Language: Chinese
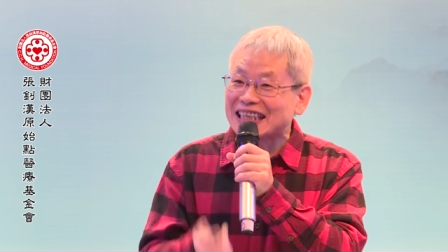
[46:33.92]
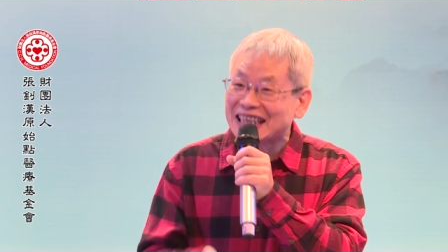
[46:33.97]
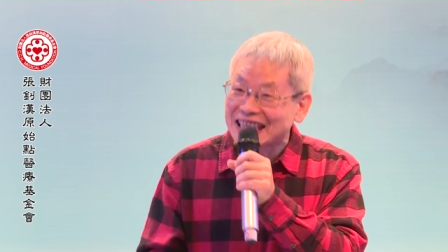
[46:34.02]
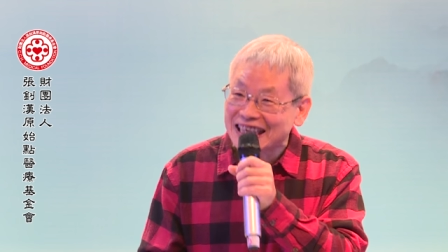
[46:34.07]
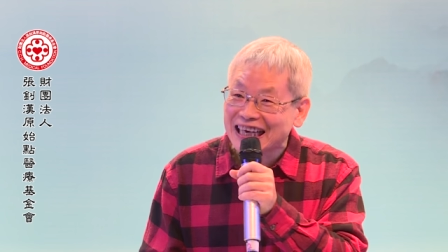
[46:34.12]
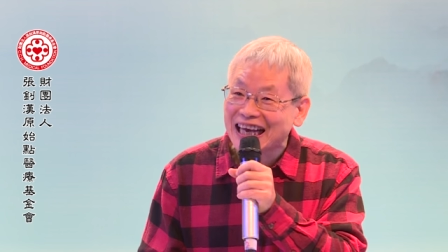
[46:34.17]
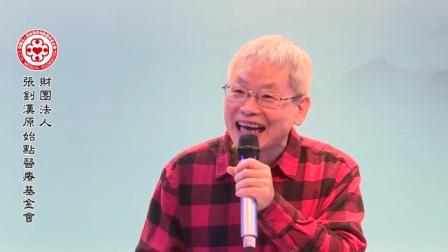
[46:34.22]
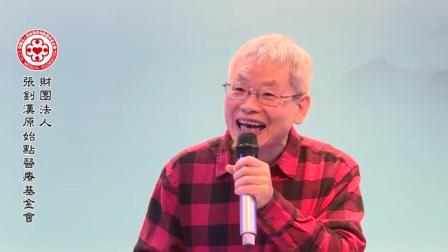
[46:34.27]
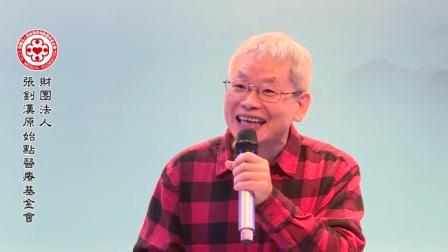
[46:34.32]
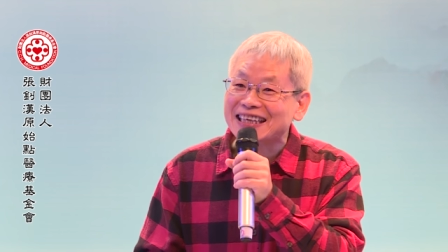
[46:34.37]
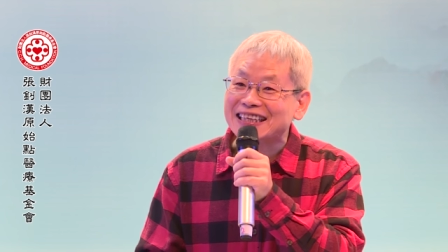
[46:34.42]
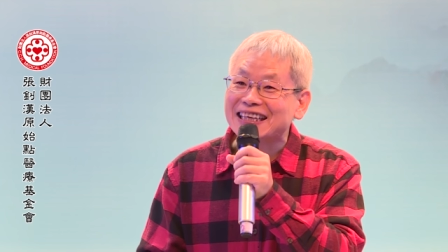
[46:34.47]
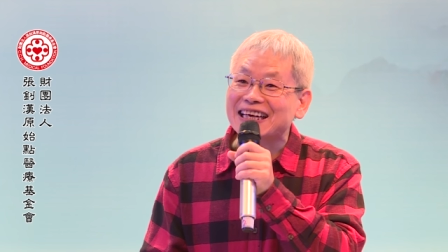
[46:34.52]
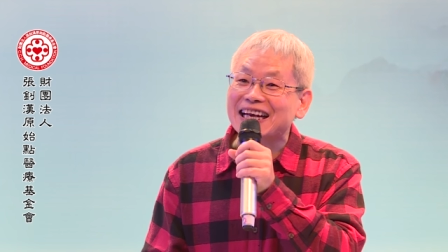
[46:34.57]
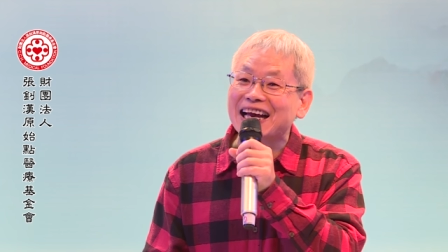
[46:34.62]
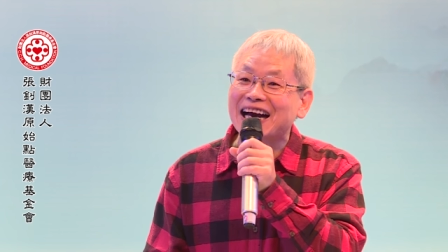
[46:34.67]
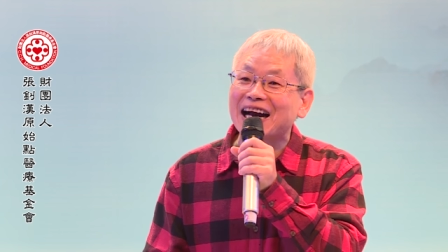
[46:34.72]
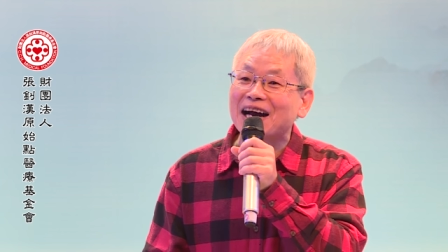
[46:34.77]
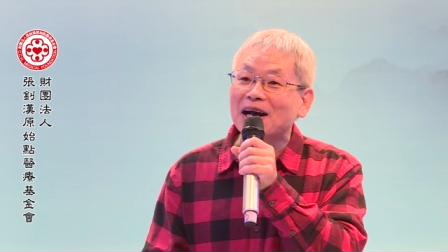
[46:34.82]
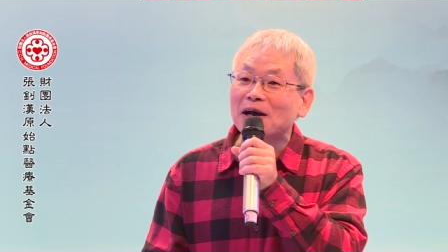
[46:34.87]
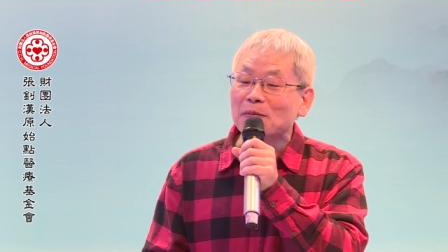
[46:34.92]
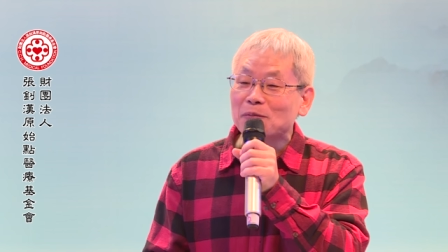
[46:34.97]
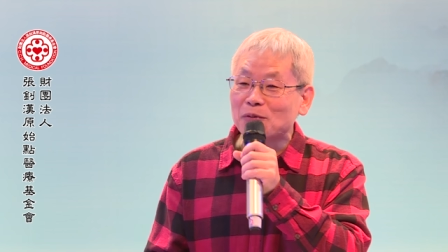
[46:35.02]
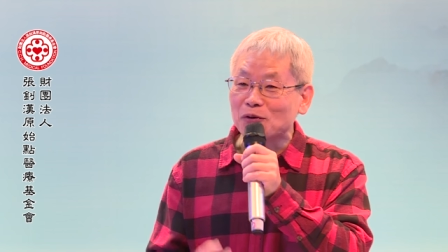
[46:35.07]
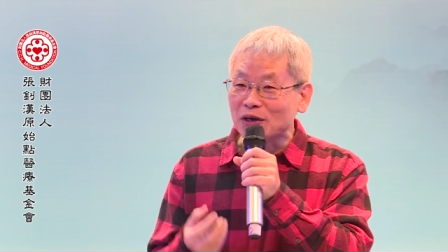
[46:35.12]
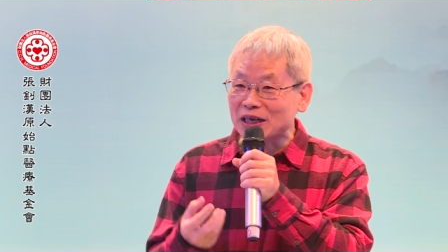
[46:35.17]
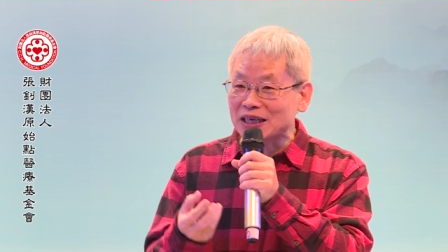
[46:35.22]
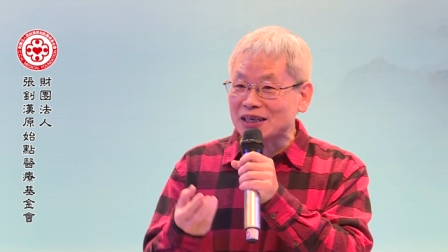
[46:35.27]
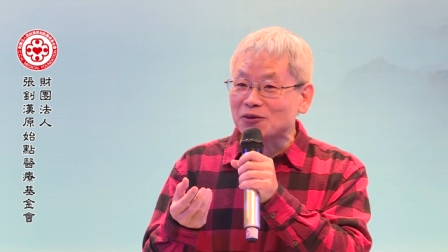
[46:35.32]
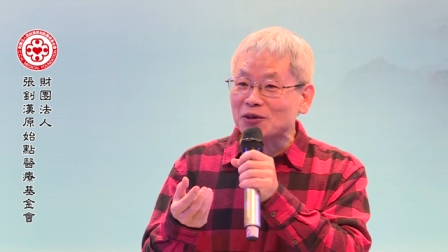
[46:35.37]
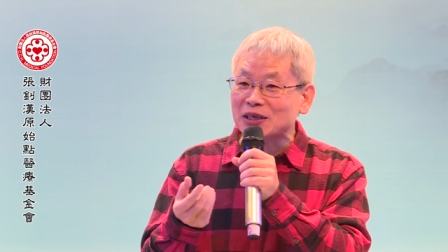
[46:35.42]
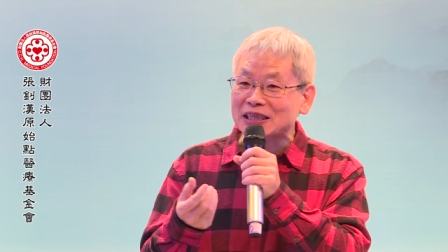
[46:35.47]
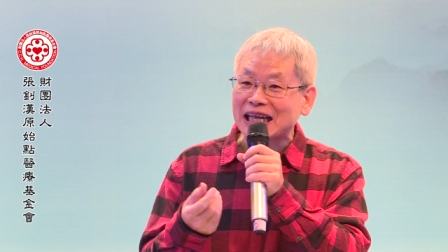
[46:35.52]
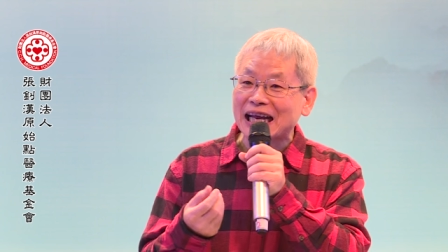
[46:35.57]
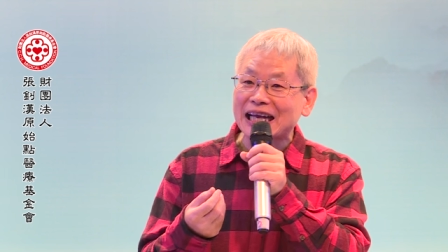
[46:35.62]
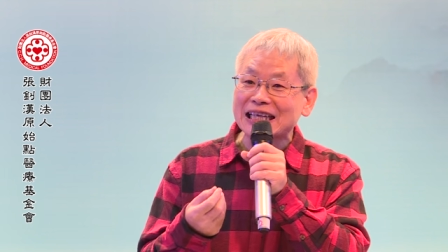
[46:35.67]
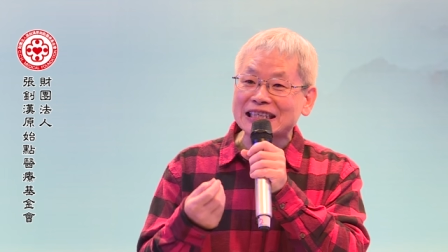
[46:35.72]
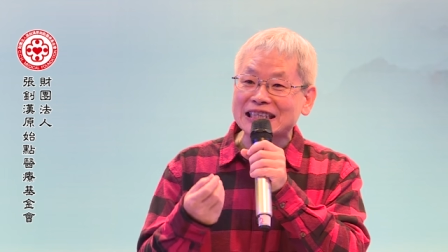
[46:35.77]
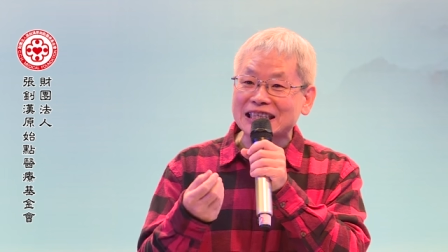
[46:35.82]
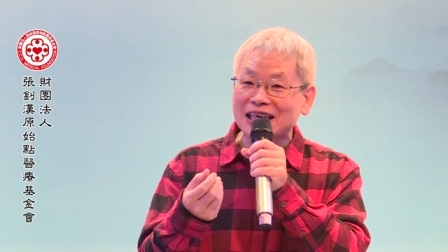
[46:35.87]
一样的啦，不会因为
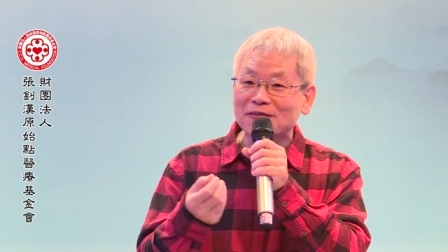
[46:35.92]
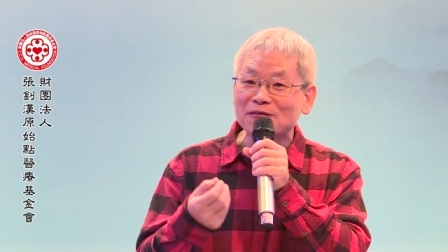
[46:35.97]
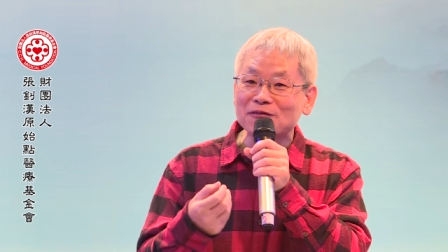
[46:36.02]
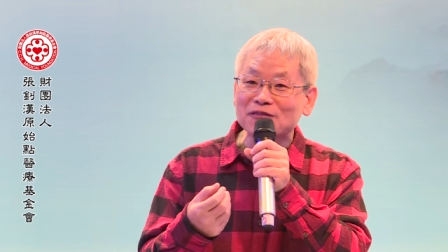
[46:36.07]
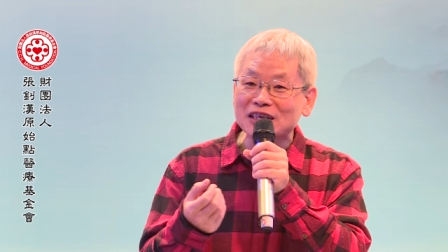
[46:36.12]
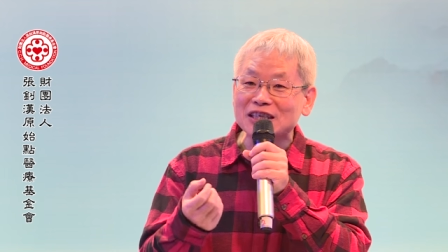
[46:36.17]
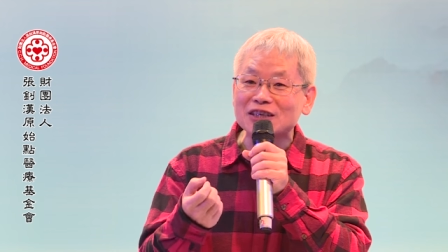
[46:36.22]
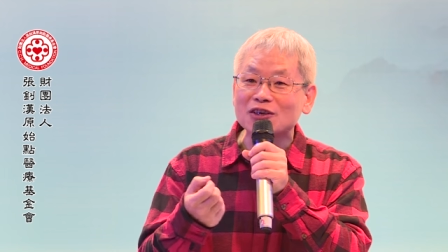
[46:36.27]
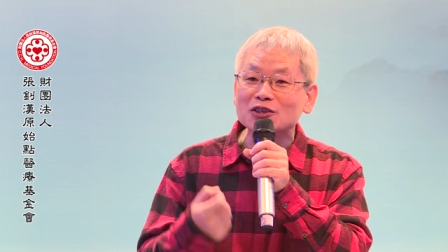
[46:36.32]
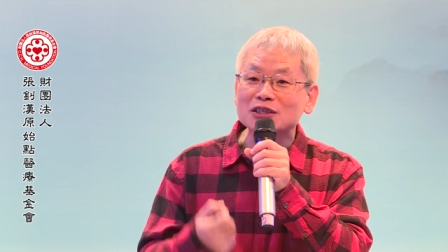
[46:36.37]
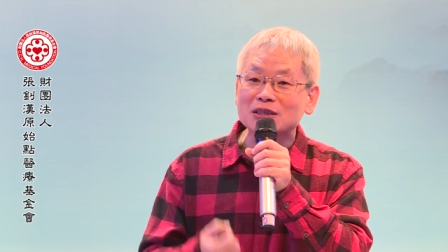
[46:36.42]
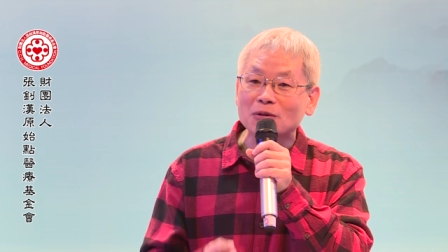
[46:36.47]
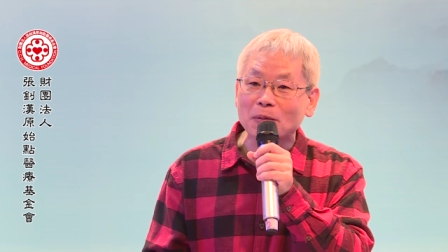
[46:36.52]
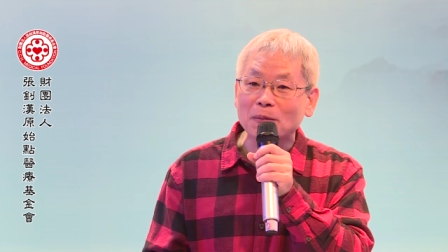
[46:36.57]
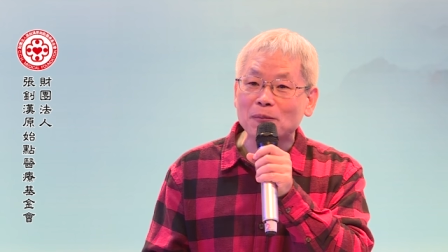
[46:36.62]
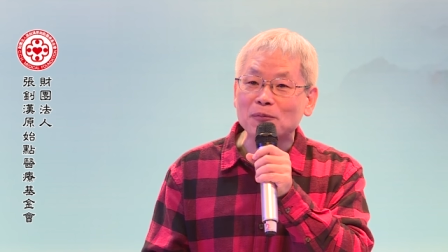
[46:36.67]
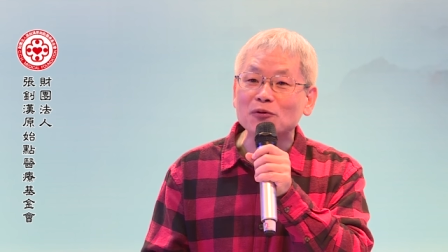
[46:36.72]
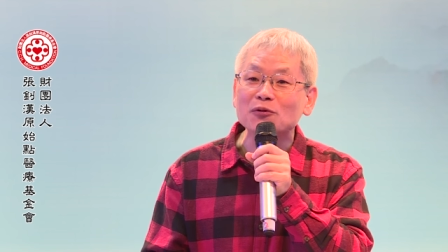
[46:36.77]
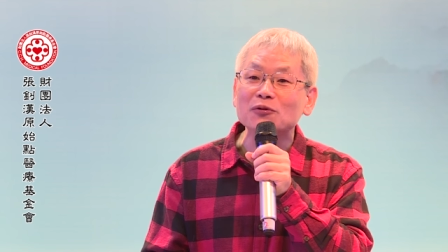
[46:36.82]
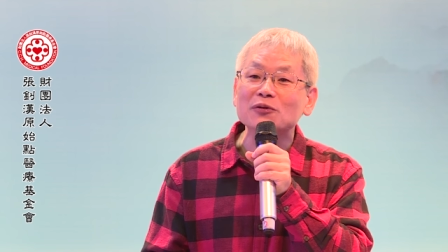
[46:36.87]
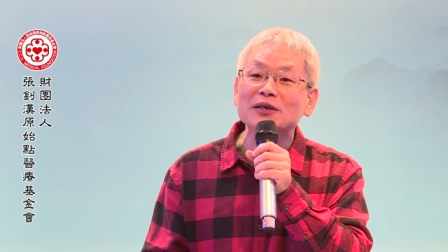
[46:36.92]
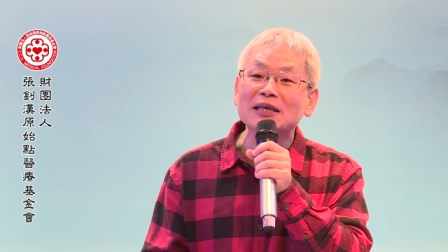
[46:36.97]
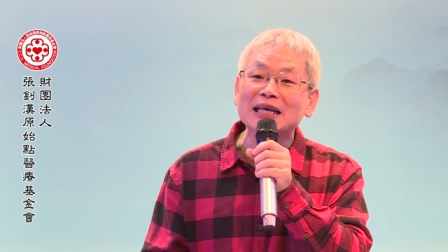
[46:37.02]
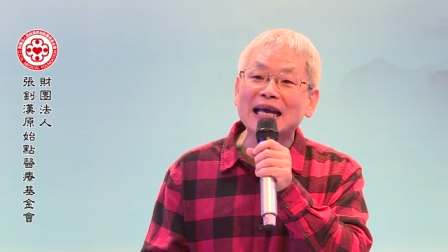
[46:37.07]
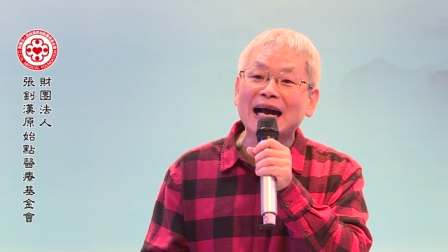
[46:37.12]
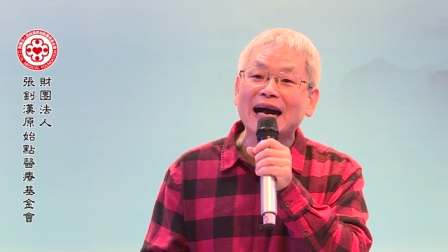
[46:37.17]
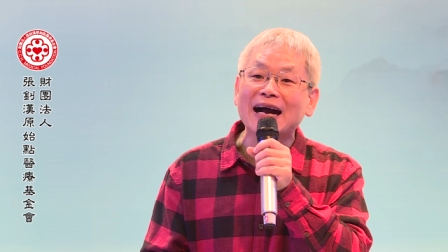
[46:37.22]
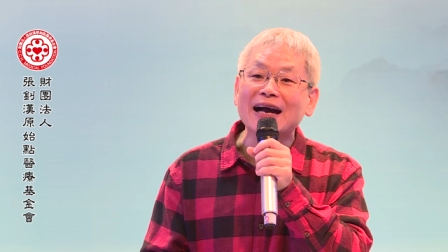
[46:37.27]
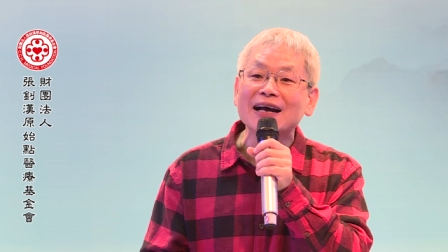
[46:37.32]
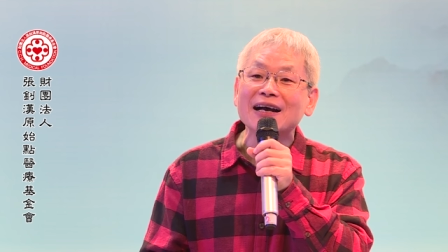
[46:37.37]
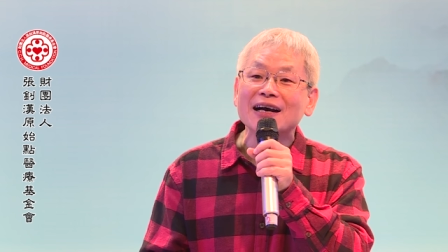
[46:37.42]
它成分有什么不一样